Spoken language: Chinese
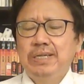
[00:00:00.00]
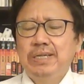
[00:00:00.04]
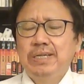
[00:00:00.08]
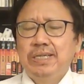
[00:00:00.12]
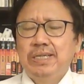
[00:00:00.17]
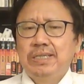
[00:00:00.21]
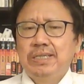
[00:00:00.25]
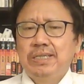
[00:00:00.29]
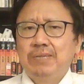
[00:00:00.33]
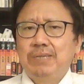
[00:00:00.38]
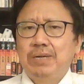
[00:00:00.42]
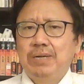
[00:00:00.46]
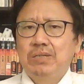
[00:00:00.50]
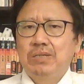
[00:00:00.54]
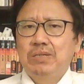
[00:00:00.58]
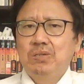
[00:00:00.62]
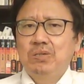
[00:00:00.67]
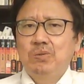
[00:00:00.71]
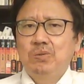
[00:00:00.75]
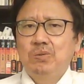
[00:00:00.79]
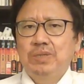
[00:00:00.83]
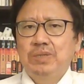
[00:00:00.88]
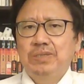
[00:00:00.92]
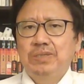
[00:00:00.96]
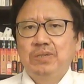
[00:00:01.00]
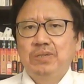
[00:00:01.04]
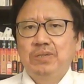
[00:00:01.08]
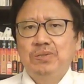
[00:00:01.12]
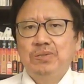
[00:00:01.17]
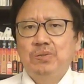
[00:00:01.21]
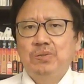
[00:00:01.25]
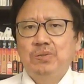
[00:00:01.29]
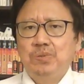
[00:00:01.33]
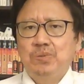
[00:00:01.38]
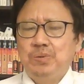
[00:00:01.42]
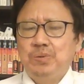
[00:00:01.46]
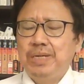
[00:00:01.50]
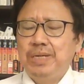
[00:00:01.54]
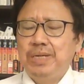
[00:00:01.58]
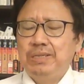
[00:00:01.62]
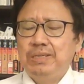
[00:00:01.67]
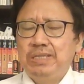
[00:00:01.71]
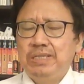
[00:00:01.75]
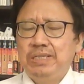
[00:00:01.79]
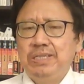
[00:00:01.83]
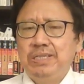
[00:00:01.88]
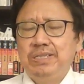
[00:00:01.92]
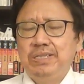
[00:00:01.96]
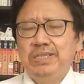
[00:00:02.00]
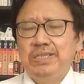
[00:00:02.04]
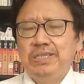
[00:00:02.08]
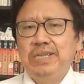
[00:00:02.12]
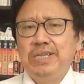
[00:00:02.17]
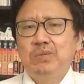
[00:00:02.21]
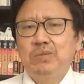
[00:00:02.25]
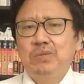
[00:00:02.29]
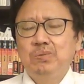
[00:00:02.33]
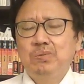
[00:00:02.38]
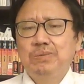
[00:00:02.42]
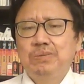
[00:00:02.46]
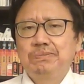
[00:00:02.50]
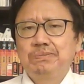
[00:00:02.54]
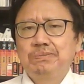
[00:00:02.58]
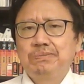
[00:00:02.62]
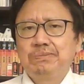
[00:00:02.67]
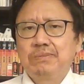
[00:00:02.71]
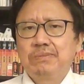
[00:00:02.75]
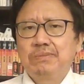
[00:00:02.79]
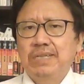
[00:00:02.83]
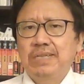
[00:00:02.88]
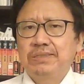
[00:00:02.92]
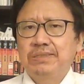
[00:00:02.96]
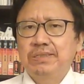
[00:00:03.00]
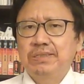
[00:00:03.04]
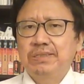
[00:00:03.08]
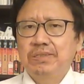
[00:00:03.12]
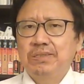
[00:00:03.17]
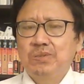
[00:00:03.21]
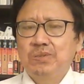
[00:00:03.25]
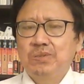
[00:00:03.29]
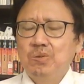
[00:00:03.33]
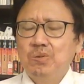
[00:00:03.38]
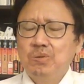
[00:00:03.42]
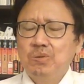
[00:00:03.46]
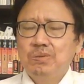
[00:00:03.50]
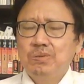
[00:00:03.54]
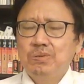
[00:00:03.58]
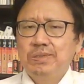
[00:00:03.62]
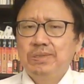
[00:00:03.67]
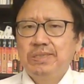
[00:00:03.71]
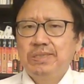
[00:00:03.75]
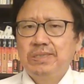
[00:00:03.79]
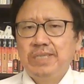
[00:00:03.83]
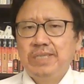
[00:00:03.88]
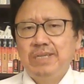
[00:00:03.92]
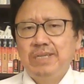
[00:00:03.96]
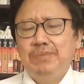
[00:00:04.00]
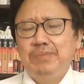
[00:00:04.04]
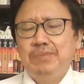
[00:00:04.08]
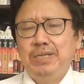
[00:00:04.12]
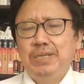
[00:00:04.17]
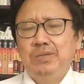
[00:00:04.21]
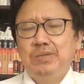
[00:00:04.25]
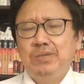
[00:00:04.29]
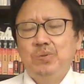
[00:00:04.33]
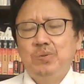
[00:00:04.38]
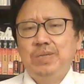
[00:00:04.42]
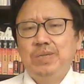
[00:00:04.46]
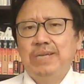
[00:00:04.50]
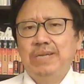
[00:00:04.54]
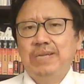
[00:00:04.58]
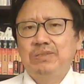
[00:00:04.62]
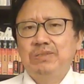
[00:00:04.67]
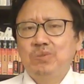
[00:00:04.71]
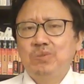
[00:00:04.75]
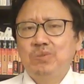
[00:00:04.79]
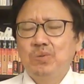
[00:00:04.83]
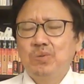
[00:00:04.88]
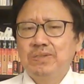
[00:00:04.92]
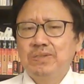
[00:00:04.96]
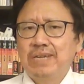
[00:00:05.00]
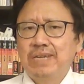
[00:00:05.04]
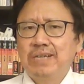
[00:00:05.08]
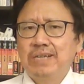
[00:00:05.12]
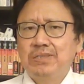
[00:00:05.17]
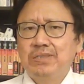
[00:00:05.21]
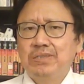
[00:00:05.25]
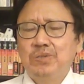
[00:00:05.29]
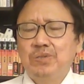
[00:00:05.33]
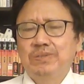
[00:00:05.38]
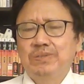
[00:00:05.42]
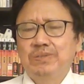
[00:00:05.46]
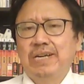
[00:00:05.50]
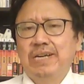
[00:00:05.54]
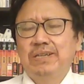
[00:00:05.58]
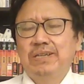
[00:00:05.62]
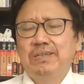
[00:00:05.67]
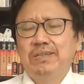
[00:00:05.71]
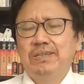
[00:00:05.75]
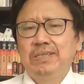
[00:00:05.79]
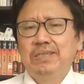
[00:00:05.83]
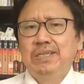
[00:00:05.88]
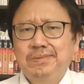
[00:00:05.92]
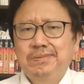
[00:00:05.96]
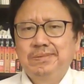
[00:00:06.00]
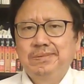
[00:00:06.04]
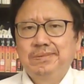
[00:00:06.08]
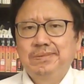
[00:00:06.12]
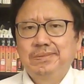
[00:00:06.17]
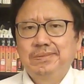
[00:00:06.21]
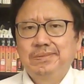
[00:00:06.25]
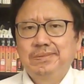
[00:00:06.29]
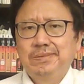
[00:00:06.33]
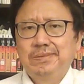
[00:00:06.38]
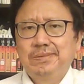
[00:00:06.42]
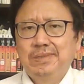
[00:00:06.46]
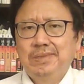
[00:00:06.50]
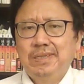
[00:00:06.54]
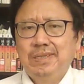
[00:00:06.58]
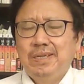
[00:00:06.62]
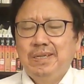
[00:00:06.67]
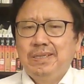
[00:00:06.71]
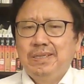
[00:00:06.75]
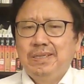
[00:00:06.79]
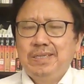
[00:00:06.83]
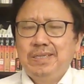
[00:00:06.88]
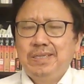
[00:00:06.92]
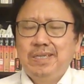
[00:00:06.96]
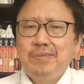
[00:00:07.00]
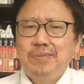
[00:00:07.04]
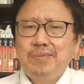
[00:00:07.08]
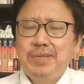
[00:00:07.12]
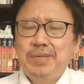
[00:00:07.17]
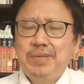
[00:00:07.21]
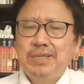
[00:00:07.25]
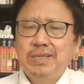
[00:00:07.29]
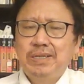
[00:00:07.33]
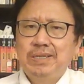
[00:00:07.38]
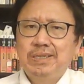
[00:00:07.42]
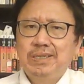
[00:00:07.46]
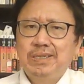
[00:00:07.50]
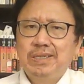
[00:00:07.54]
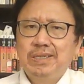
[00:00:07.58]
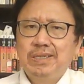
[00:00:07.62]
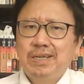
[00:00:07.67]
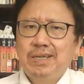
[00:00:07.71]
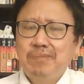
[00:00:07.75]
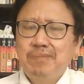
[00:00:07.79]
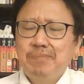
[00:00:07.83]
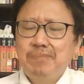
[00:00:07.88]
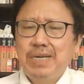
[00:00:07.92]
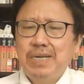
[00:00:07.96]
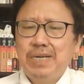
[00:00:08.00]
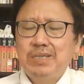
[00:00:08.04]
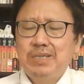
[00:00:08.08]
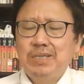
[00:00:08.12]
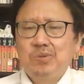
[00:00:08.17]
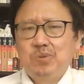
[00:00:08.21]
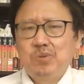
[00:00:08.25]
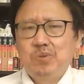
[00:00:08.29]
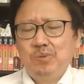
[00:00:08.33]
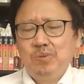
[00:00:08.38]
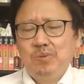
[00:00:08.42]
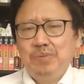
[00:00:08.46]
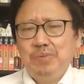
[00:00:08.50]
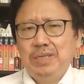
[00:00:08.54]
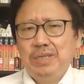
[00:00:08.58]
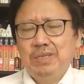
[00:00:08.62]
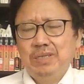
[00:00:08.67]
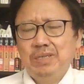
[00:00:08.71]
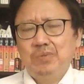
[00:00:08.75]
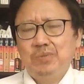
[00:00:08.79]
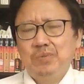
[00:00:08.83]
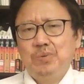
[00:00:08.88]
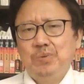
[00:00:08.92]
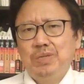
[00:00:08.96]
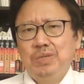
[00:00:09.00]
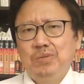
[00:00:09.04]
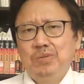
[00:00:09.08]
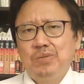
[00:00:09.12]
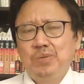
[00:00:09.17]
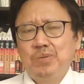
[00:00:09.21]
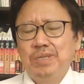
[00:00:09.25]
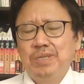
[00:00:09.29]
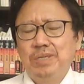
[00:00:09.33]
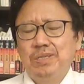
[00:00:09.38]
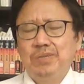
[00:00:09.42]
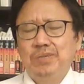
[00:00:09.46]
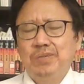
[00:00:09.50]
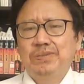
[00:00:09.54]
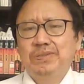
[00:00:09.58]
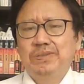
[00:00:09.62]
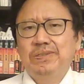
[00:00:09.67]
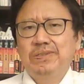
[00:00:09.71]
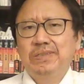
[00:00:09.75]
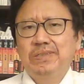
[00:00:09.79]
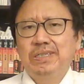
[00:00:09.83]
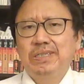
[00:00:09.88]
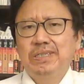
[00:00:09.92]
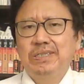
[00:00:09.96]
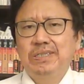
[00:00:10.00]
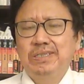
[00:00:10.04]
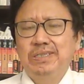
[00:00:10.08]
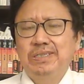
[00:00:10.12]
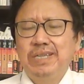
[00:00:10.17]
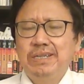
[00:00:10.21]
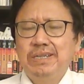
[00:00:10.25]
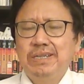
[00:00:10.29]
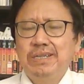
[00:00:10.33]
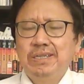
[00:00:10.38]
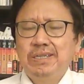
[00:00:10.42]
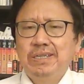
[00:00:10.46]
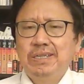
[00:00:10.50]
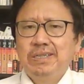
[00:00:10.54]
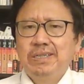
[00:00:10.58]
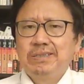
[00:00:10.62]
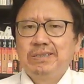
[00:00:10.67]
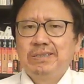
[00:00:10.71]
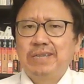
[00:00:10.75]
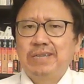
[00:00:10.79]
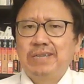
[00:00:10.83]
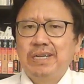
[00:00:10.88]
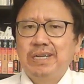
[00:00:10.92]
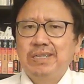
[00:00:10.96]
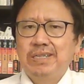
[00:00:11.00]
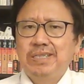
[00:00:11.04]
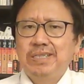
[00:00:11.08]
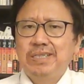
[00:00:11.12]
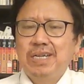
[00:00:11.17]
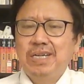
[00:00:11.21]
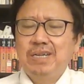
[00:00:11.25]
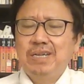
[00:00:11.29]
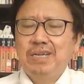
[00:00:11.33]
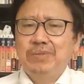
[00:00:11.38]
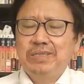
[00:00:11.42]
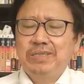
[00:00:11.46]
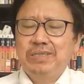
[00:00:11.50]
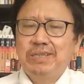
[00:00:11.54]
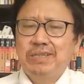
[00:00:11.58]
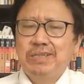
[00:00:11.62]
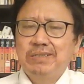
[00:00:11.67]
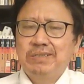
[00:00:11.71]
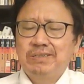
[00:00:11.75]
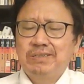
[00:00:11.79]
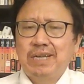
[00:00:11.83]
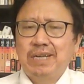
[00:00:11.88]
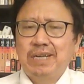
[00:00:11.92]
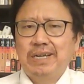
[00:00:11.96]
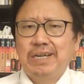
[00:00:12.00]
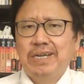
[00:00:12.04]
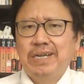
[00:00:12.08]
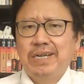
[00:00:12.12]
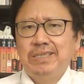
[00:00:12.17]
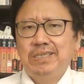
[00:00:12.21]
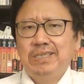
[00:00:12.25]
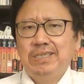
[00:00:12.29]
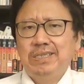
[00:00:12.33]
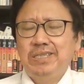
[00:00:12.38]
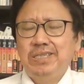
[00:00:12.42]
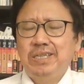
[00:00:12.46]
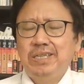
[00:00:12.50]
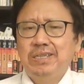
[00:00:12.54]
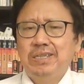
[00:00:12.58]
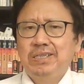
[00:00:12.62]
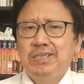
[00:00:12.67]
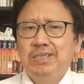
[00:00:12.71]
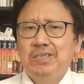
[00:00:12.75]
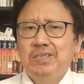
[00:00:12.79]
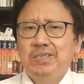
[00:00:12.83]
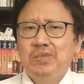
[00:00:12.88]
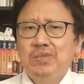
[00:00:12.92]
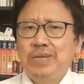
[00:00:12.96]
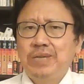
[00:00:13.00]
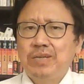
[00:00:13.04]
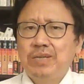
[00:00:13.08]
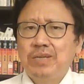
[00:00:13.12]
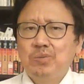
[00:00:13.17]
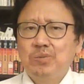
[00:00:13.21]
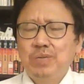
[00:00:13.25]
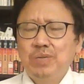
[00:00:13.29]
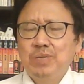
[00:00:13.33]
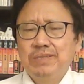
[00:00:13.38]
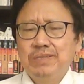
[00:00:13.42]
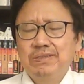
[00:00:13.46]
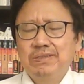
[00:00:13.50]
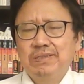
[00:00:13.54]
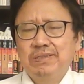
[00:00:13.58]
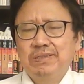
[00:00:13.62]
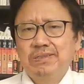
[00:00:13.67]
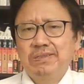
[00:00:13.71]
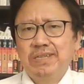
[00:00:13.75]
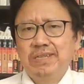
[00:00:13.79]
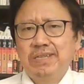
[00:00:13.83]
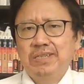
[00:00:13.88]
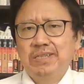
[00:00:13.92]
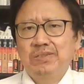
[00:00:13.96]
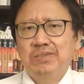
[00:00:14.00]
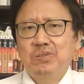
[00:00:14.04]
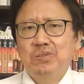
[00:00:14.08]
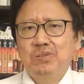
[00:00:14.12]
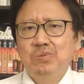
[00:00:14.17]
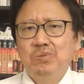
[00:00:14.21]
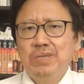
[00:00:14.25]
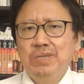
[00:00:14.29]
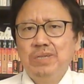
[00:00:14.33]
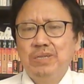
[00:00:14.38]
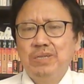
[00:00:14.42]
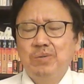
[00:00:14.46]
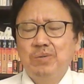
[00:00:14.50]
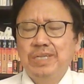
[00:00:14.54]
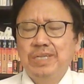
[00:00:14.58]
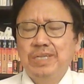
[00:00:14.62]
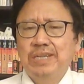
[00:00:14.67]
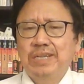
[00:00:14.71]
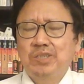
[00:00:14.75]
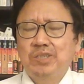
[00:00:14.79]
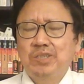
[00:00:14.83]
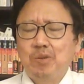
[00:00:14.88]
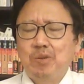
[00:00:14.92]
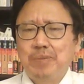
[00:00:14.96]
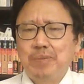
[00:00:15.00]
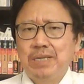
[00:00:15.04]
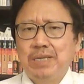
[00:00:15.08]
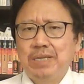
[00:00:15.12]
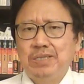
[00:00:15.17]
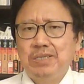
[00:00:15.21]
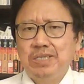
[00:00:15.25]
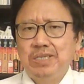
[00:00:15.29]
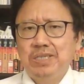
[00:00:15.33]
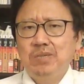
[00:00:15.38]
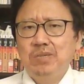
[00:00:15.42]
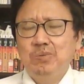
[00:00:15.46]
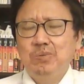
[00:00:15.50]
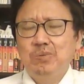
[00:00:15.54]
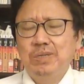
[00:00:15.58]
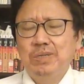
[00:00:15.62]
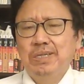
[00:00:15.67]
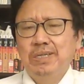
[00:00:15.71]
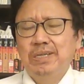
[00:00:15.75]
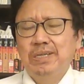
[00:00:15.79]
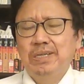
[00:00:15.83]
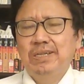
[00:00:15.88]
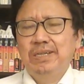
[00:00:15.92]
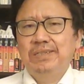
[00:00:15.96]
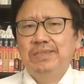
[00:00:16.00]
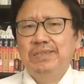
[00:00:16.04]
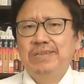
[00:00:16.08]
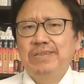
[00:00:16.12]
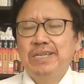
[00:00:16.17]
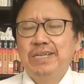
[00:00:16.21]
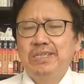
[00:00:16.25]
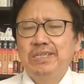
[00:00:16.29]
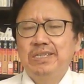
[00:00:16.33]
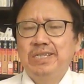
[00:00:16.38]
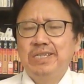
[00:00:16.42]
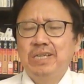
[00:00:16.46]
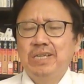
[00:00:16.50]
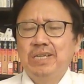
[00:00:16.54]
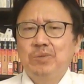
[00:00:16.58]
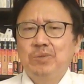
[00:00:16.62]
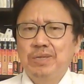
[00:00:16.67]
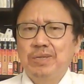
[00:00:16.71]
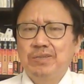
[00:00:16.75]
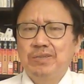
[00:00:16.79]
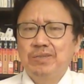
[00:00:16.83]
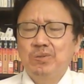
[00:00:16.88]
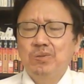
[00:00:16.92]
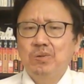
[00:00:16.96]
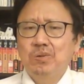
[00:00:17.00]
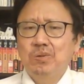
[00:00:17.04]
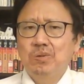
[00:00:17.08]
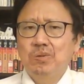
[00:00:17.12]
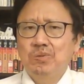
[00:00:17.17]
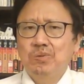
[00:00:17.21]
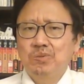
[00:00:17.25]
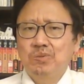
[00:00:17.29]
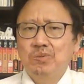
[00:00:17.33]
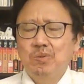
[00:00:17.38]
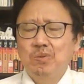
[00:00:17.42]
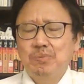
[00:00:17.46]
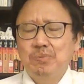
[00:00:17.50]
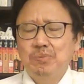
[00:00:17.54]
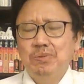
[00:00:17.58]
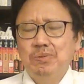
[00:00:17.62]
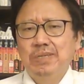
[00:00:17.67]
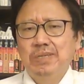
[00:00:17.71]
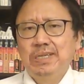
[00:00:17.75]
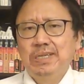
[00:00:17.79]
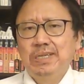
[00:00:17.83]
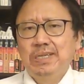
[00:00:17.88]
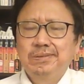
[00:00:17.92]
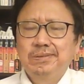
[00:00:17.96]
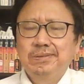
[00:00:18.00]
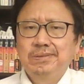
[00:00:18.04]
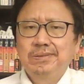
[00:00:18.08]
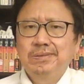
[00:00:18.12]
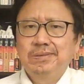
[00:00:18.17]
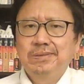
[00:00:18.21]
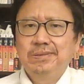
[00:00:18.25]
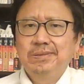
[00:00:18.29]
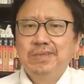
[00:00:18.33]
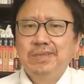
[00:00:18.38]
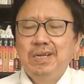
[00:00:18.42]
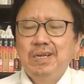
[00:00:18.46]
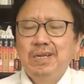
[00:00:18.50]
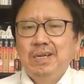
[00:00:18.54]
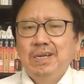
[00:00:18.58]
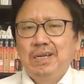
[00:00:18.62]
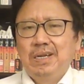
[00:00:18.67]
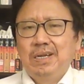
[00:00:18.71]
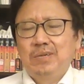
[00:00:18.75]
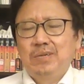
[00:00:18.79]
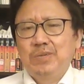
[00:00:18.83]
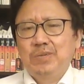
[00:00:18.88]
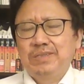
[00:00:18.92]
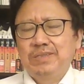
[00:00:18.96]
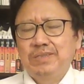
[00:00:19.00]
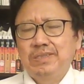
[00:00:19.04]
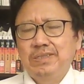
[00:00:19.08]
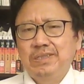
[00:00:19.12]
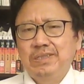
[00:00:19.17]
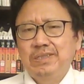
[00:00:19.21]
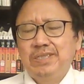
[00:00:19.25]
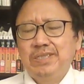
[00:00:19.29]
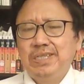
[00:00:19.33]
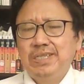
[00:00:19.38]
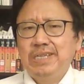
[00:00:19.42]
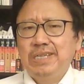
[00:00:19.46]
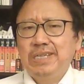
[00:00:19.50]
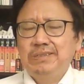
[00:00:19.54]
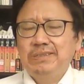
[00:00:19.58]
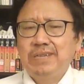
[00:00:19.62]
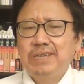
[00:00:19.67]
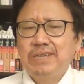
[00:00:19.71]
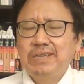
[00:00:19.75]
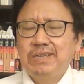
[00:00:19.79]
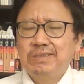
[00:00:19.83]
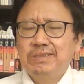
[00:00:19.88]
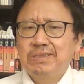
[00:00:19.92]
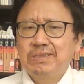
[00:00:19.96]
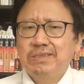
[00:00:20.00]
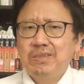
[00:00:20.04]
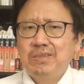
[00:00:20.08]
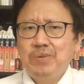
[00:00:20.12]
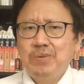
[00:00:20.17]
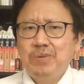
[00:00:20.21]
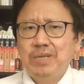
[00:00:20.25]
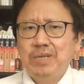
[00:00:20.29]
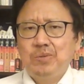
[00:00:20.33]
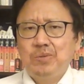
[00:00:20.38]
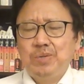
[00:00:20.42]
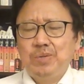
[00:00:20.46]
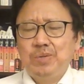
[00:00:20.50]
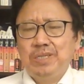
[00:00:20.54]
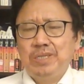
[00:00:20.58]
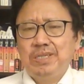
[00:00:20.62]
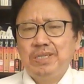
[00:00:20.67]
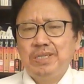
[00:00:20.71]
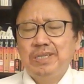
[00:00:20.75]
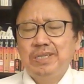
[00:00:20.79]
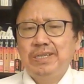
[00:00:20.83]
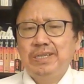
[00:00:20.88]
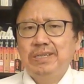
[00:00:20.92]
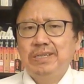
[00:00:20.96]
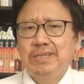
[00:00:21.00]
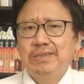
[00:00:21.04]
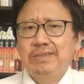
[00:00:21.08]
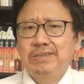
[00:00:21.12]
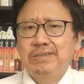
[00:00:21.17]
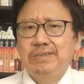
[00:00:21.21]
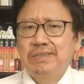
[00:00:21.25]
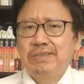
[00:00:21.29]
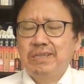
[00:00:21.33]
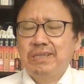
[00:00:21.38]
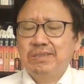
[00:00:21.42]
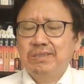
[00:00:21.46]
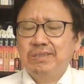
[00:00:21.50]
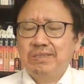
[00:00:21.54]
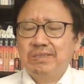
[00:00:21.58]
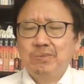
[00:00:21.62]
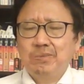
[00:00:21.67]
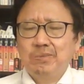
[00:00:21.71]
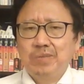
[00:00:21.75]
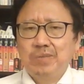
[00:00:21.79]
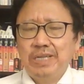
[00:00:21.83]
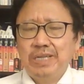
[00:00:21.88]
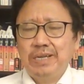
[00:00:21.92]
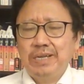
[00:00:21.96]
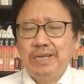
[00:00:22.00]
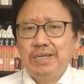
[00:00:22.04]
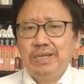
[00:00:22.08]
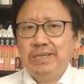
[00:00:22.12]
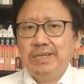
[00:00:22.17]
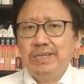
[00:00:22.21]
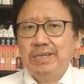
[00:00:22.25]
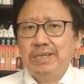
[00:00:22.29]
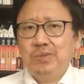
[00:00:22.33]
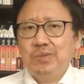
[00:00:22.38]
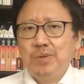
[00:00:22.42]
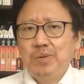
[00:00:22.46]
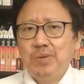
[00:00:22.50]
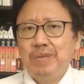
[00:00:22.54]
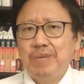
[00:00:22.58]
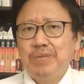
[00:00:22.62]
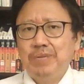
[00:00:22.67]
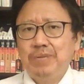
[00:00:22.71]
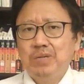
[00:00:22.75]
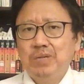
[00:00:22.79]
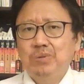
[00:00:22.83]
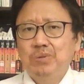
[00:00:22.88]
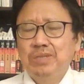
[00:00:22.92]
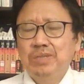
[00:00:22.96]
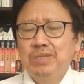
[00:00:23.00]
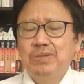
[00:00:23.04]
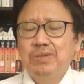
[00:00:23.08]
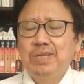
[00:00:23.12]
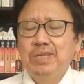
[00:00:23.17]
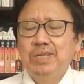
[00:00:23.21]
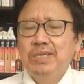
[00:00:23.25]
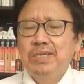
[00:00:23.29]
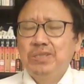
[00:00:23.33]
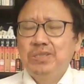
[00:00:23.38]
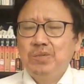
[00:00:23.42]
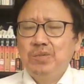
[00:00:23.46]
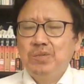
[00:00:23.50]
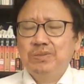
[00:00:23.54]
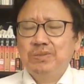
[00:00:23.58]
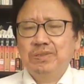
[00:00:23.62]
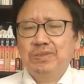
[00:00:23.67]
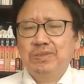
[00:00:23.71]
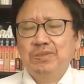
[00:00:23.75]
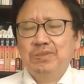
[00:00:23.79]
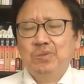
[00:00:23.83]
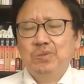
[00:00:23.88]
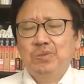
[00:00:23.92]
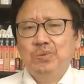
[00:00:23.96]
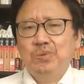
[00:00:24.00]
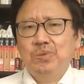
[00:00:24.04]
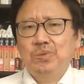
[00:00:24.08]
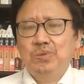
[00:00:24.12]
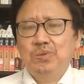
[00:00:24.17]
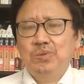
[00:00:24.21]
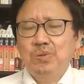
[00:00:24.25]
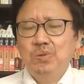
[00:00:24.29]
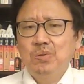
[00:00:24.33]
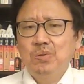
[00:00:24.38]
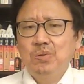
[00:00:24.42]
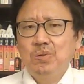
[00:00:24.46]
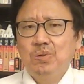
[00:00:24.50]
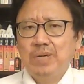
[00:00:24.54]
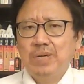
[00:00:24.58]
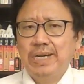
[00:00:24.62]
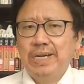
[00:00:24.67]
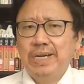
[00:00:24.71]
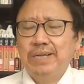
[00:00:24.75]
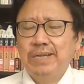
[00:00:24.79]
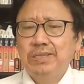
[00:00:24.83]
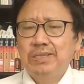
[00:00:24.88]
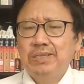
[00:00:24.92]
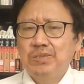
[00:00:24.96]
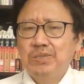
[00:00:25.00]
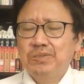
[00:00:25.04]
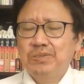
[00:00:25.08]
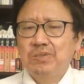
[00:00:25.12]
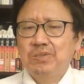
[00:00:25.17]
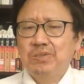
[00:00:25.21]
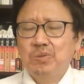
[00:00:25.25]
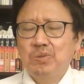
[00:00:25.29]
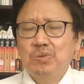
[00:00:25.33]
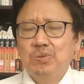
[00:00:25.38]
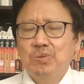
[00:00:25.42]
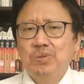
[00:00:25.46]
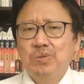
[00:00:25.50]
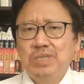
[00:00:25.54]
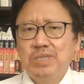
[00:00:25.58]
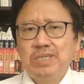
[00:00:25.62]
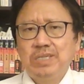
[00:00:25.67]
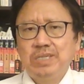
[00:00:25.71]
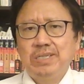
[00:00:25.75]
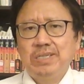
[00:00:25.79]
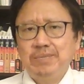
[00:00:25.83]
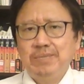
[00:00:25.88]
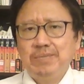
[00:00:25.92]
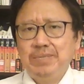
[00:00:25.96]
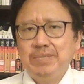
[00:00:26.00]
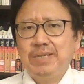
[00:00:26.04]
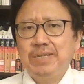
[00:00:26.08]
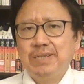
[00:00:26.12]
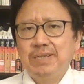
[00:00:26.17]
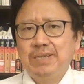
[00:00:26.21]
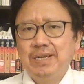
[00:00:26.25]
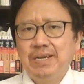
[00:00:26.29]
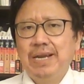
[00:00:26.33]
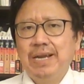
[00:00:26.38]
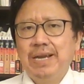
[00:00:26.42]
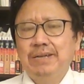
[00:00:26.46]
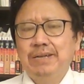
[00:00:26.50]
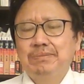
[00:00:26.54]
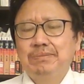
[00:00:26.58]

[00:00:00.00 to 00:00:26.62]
那么各国都有权进行监督。但是中共习近平居然说砸就砸了，习近平的横蛮粗鄙和愚蠢由此可见。在香港问题上砸烂一切，就连瑞士这样的中立国家都被激怒而站立起来，对中共说不。而瑞士即将在十一月举行的这场史无前例的全民公投，就是冲着中共而来，就是冲着习近平而来。